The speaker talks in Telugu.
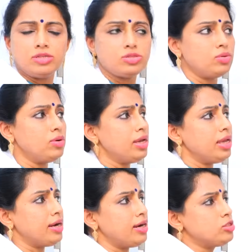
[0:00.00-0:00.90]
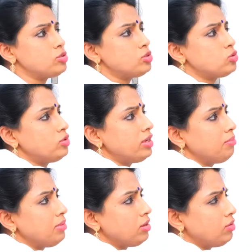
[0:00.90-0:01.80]
సో ఇక్కడ చూస్తుంటే
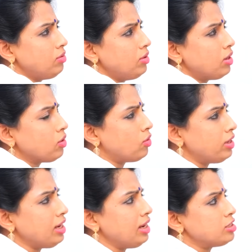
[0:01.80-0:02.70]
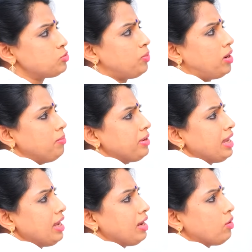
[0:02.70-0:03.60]
మీరు కొన్ని
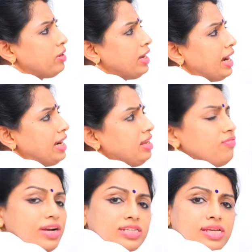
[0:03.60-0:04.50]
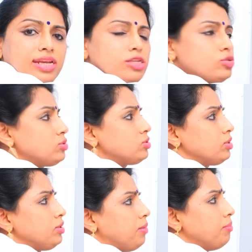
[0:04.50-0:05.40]
స్పామ్కి కొన్ని హెడ్ డిఫెక్ట్స్ అని
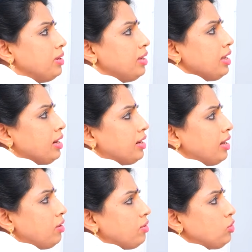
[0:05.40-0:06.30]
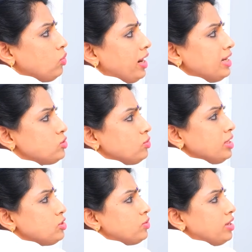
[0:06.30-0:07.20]
చూస్తున్నాం ఇక్కడ టూ హెడ్స్
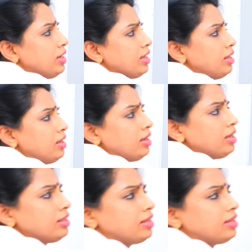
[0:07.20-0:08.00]
ఉంది చూడండి ఈ